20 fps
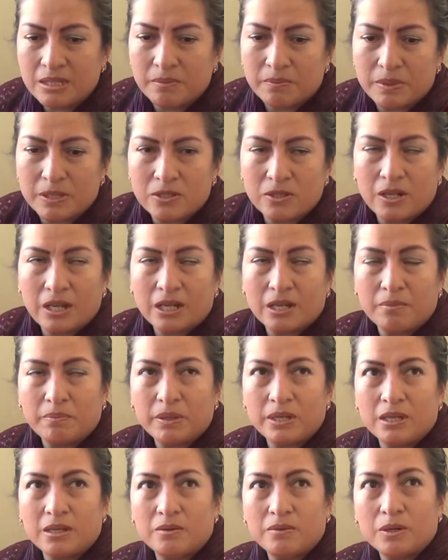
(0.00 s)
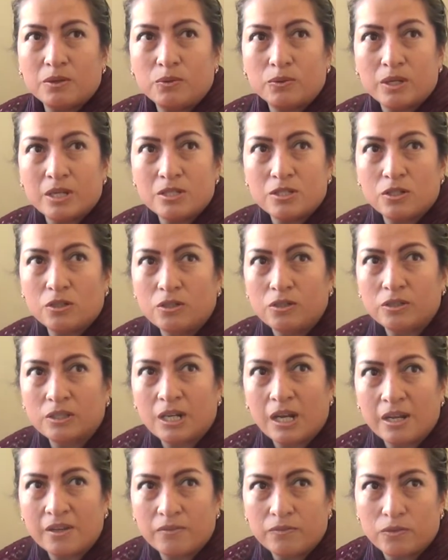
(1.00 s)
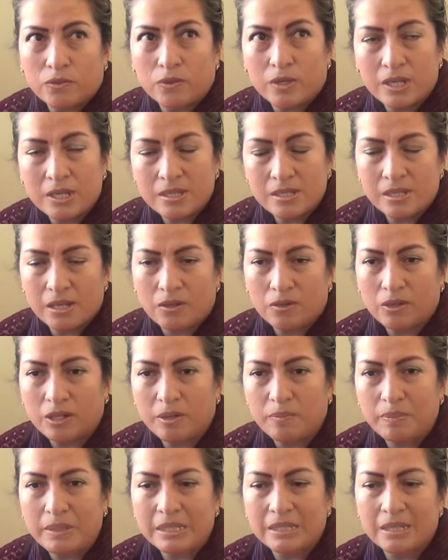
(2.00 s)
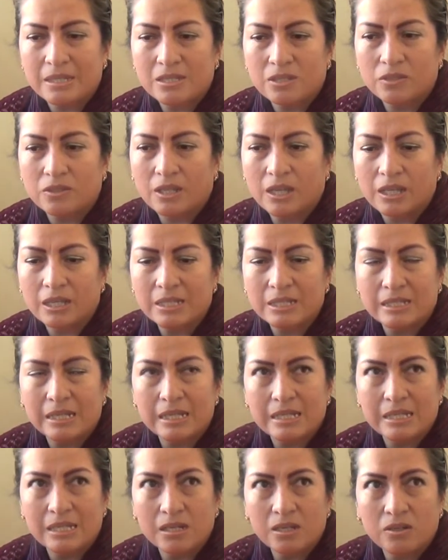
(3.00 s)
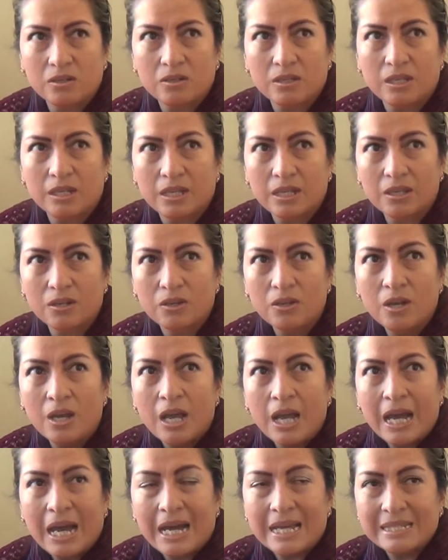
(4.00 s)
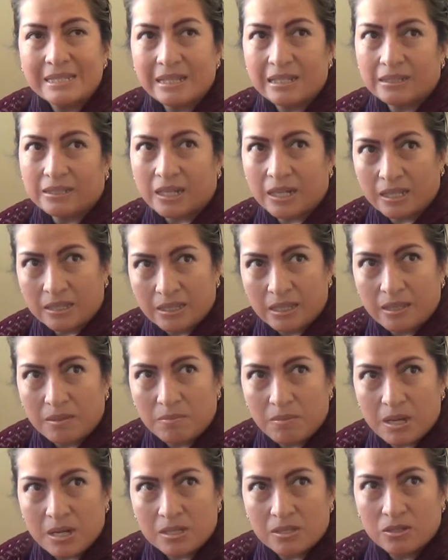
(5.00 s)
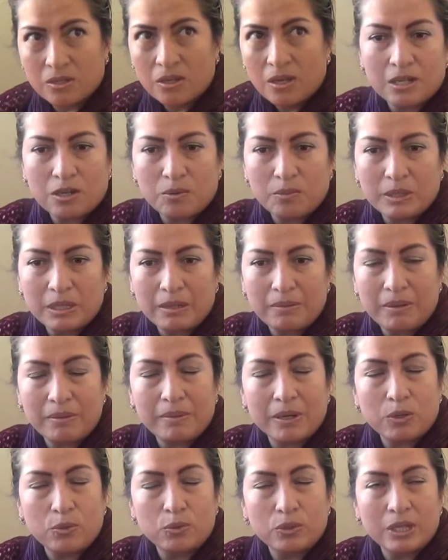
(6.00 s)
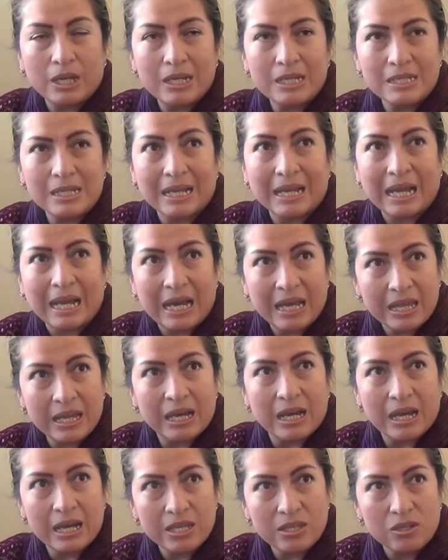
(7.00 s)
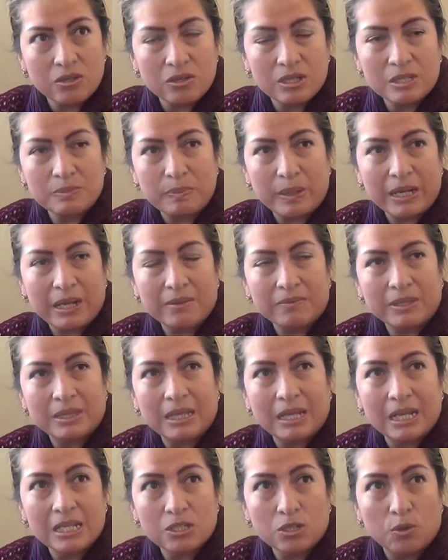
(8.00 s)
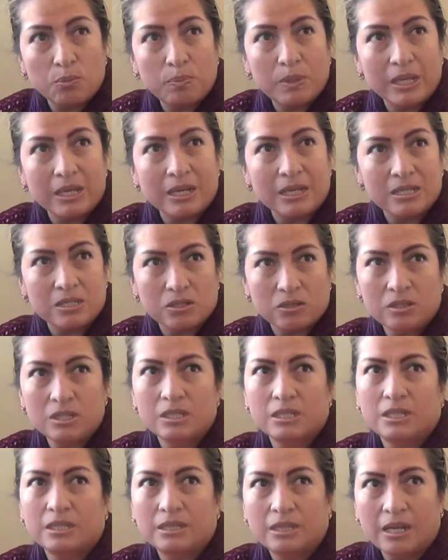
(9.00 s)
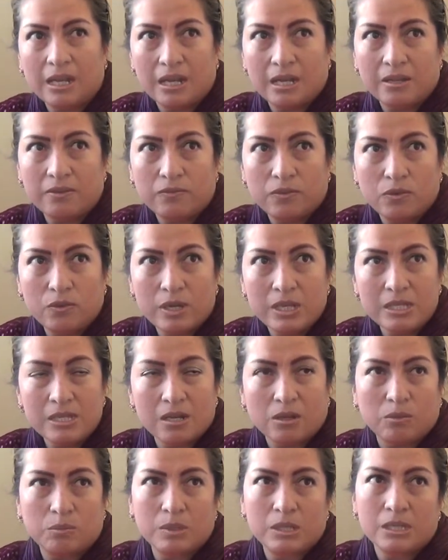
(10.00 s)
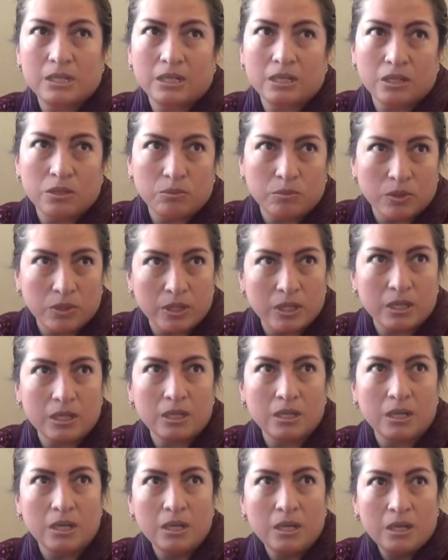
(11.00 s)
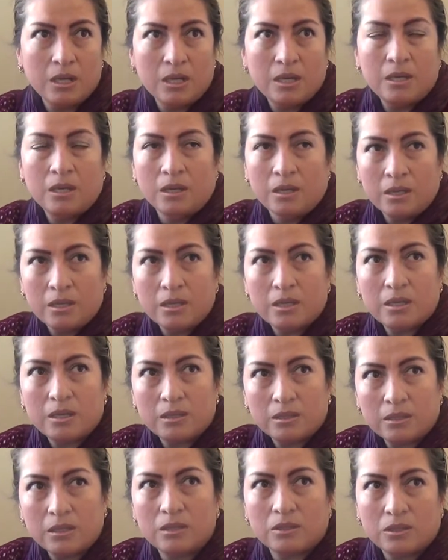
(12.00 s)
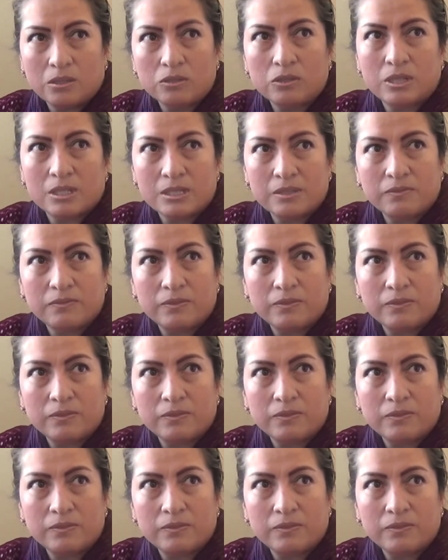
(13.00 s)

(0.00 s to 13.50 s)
se empezó la campaña de vacunación contra la influenza o gripe estacional desde el 5 de enero hasta el 30 de marzo. Es recomendable vacunarse cada año es para evitar las complicaciones que trae la influenza, como es la neumonía, y entre otras